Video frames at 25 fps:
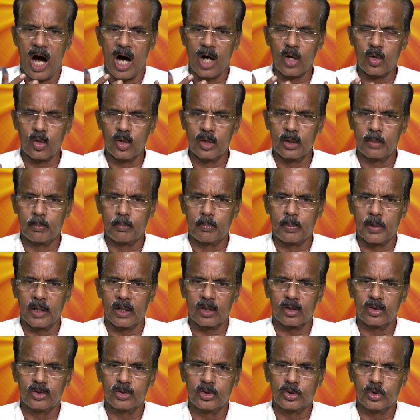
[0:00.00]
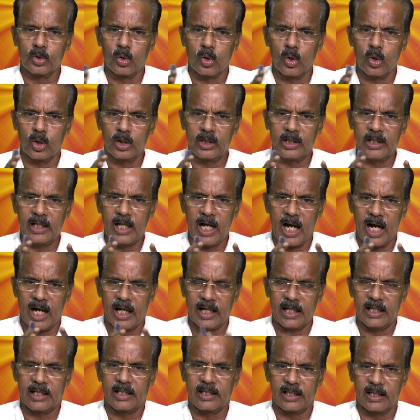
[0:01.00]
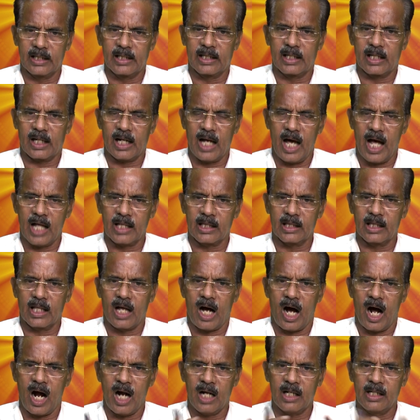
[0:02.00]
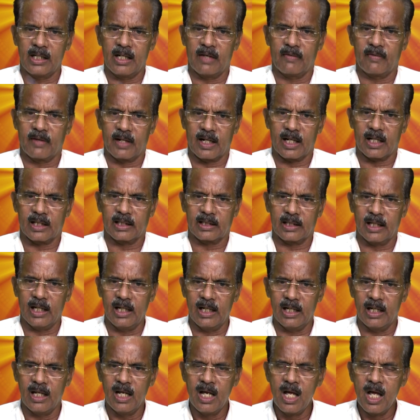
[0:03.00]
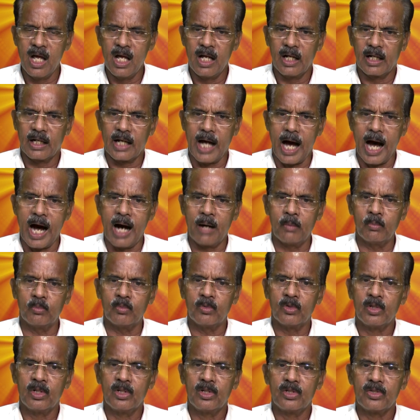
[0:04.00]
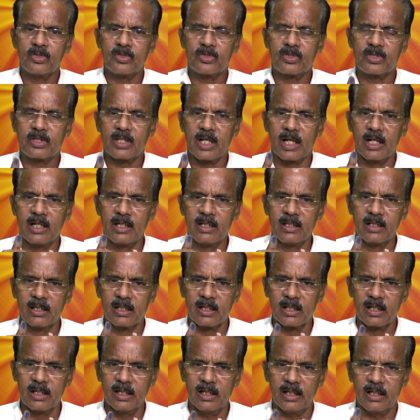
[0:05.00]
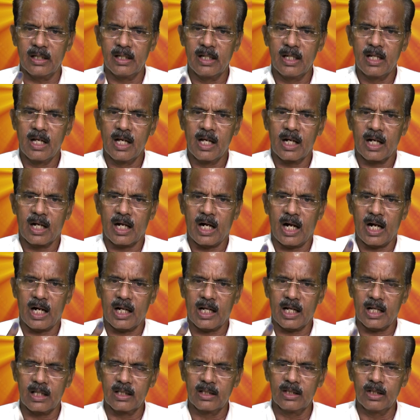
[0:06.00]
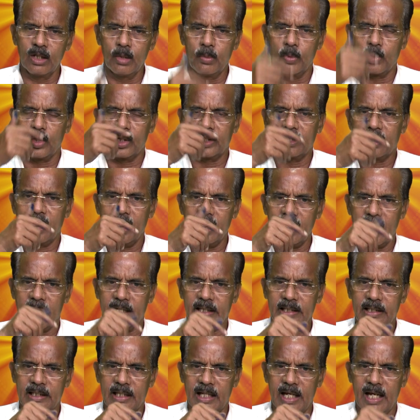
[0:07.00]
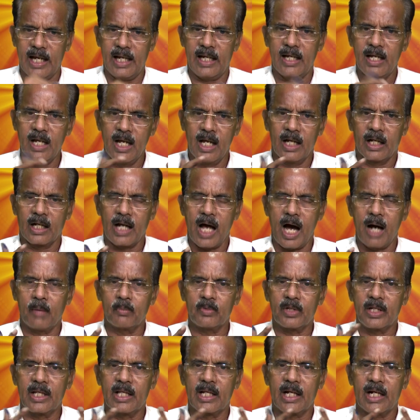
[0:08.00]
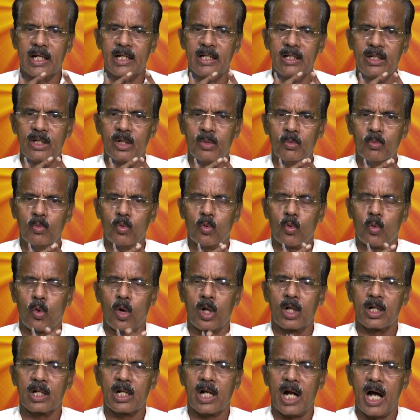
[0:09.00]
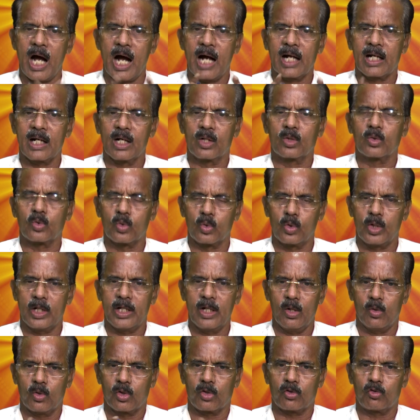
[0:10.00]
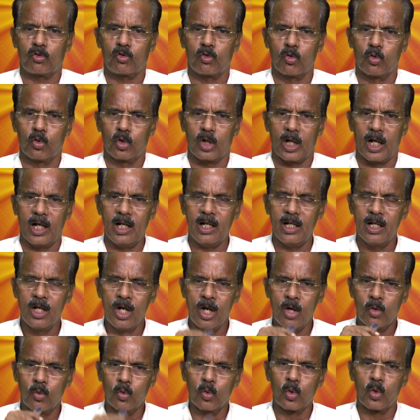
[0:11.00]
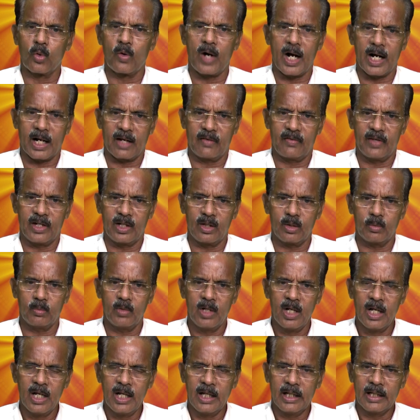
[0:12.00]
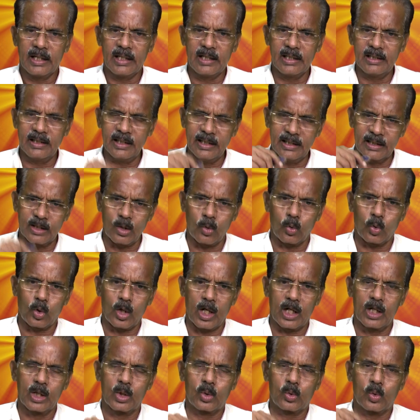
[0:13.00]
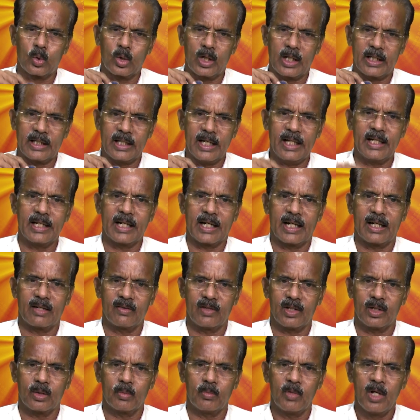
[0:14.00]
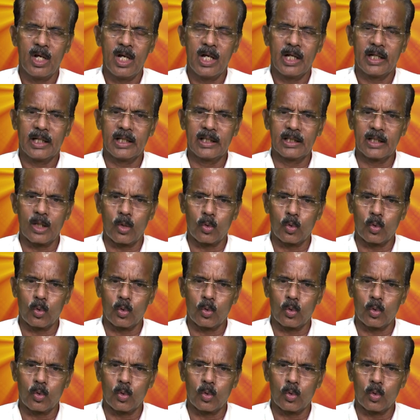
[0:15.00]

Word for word: அருட்பெருஞ்சோதியாக இருக்கிற அந்த ஆண்டவனிடத்தில் நாம் சென்று கடந்து போய் தான் அங்கே நாம் இரண்டும் ஒன்றாகக்கூடிய ஒரு சூழல் உருவாக வேண்டும் இது இந்த உடலுக்குள்ளேயே நிகழ வேண்டும் இந்த